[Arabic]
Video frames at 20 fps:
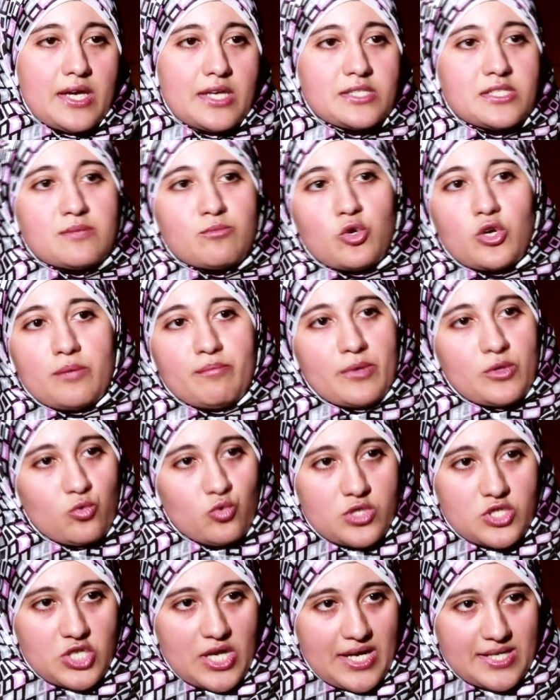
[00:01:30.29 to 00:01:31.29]
انت ممكن ما
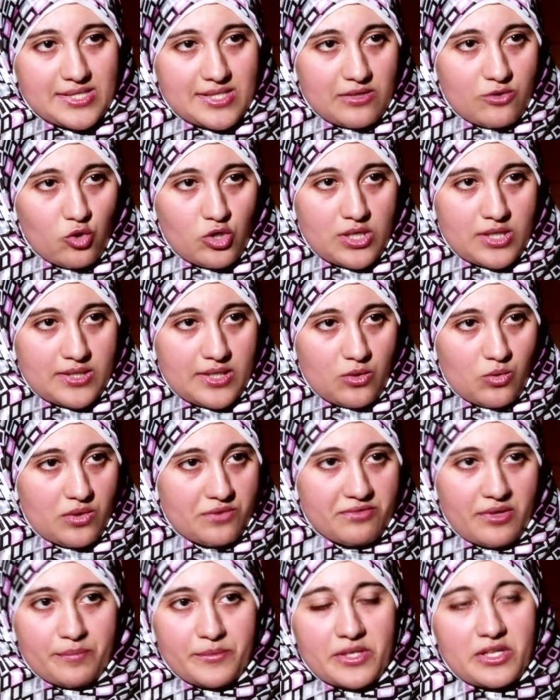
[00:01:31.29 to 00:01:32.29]
تكونيش عايزه كل
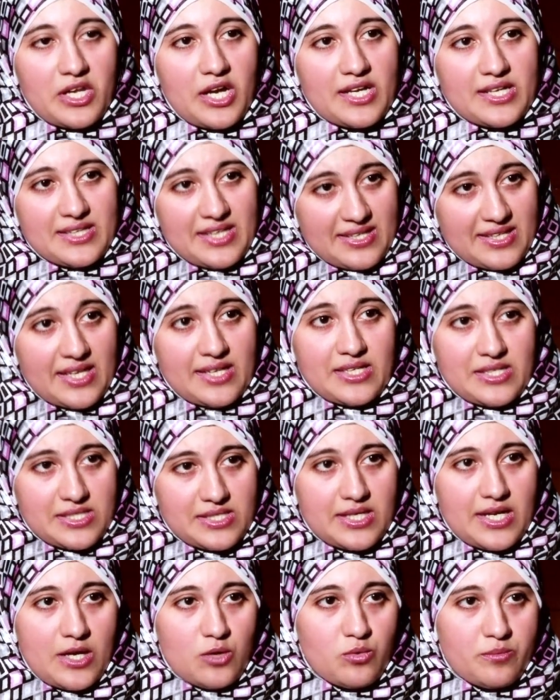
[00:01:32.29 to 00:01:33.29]
دوت فبتطلع لك نتائج
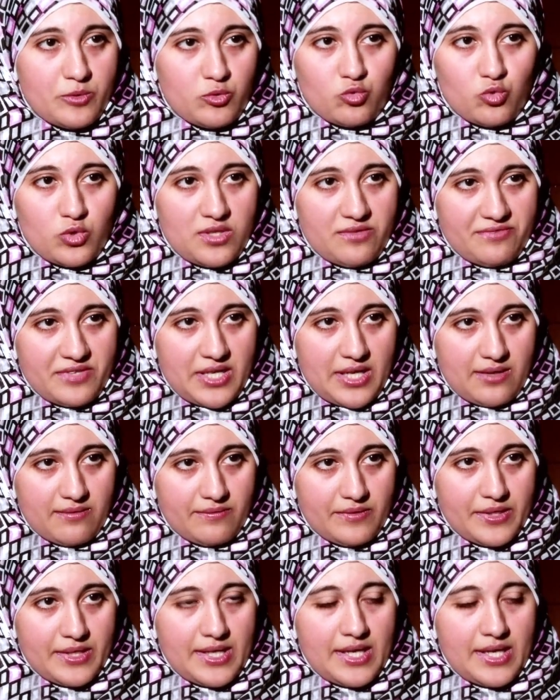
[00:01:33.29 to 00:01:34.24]
كتير قوي بتتوهي فيها